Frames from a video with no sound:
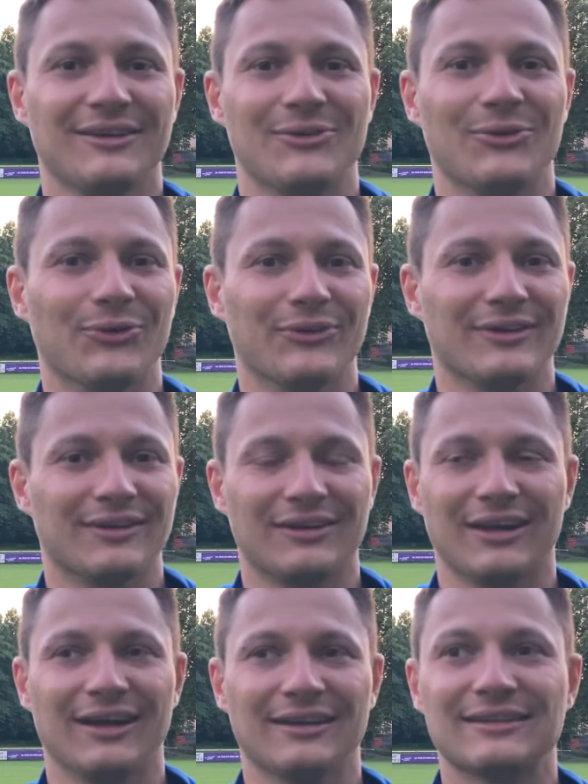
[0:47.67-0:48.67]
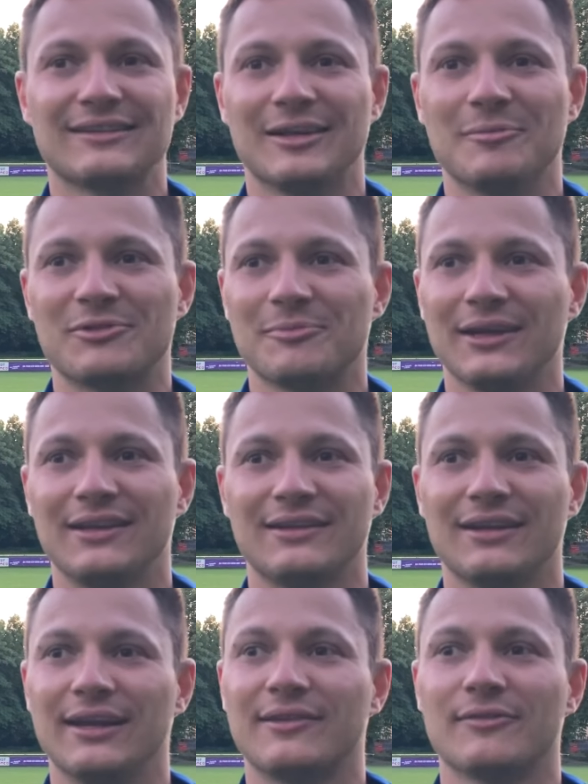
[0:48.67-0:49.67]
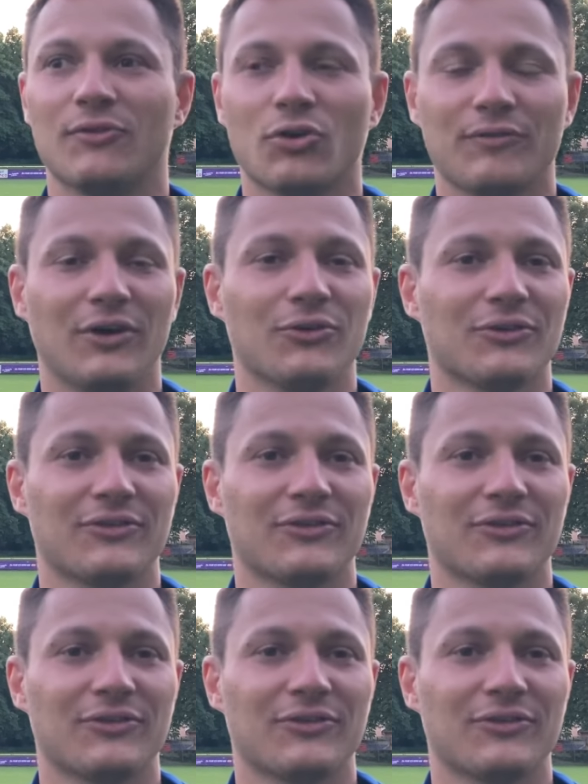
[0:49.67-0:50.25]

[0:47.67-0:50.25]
Und ja, das nehme ich mit. Die letzte Woche war auch noch